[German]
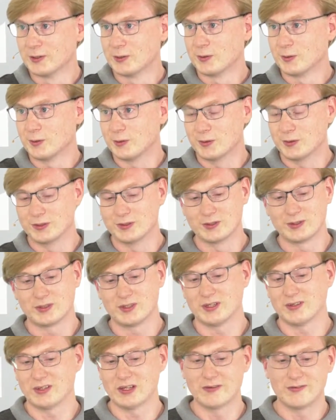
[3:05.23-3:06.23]
Und
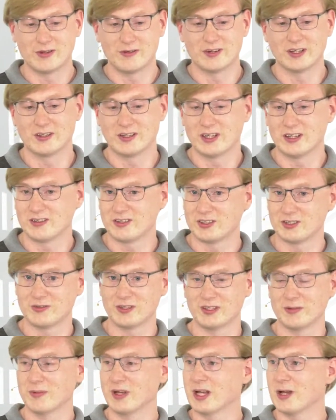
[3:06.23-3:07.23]
das ist einfach fantastisch,
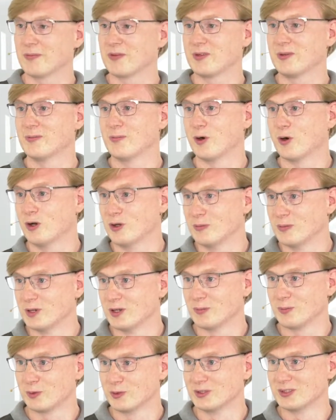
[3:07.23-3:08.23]
wenn im Herbst die Bäume
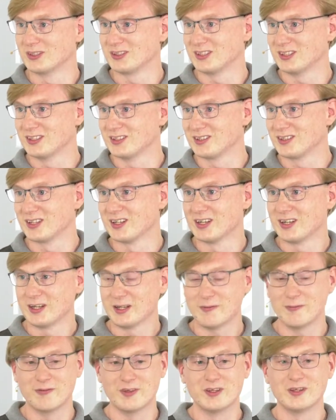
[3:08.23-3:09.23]
bunt sind,
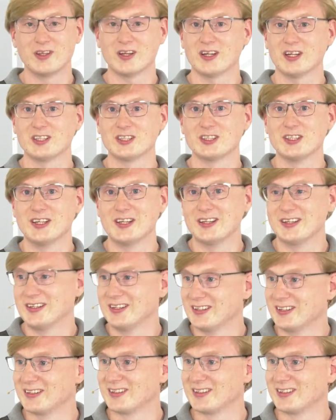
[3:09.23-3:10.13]
im Winter der Schnee liegt.